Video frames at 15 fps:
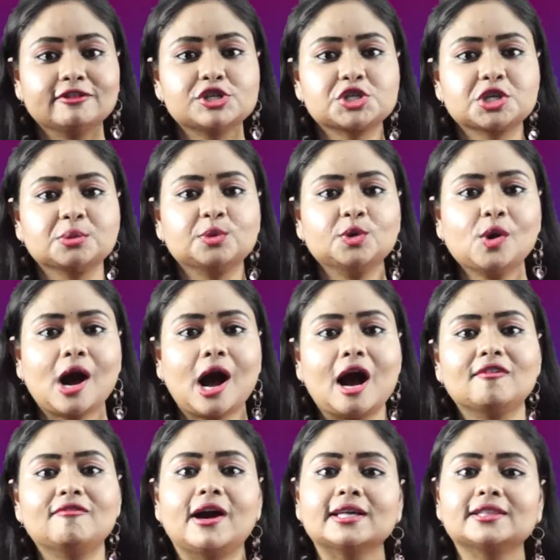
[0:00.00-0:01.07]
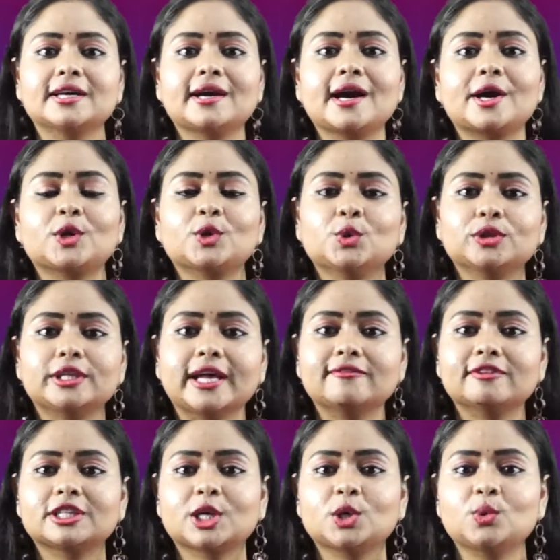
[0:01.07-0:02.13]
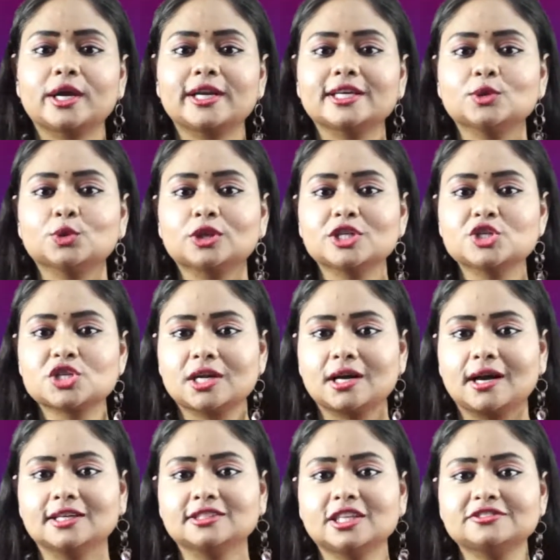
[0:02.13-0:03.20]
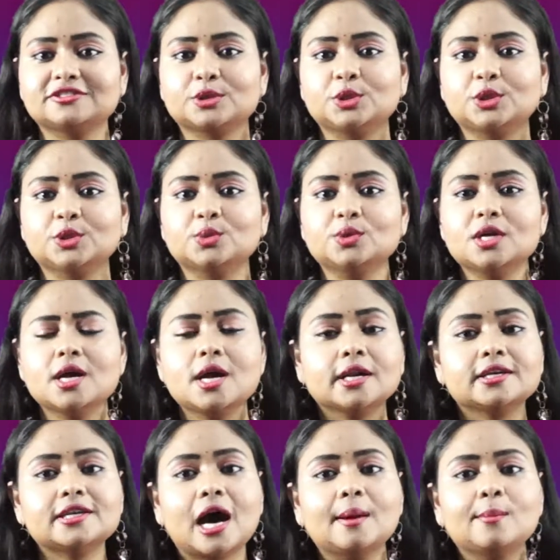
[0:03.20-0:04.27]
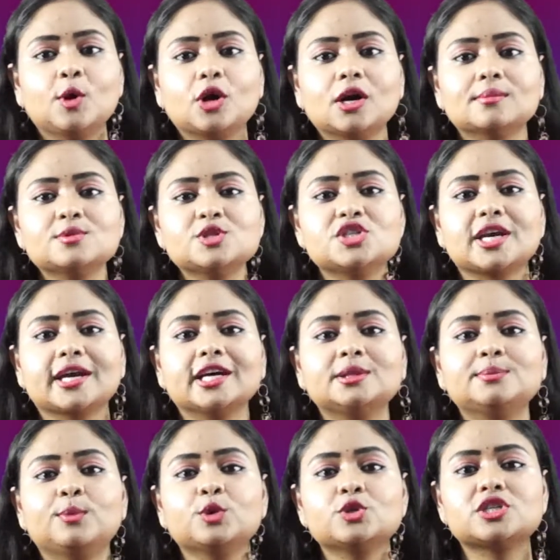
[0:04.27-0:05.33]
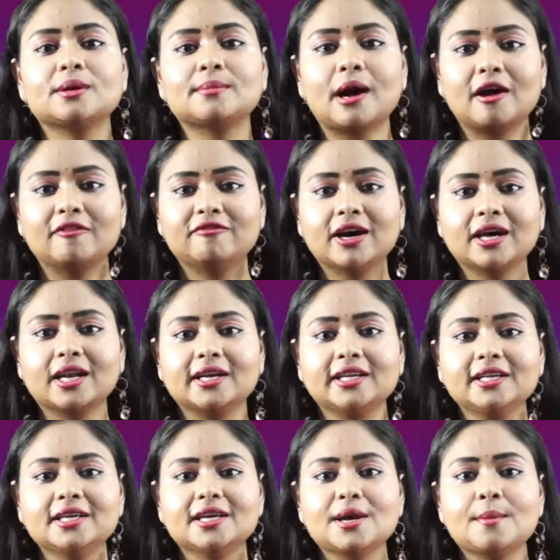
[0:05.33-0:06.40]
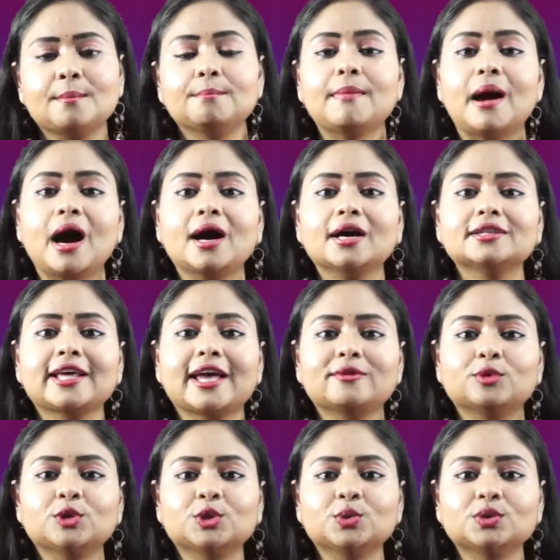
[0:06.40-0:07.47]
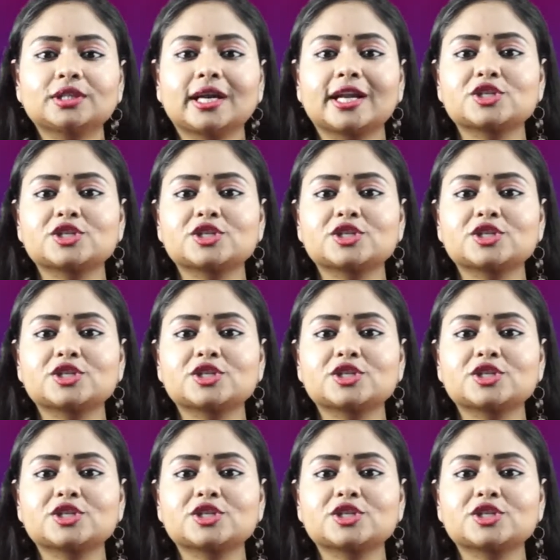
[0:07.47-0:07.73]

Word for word: విష్ణువు ఆ వాద్యకారులు దేవతలు అని గుర్తించిన గజాసురుడు నా ముఖం జగత్పూజ్యం అవ్వాలని మహాదేవుడు తన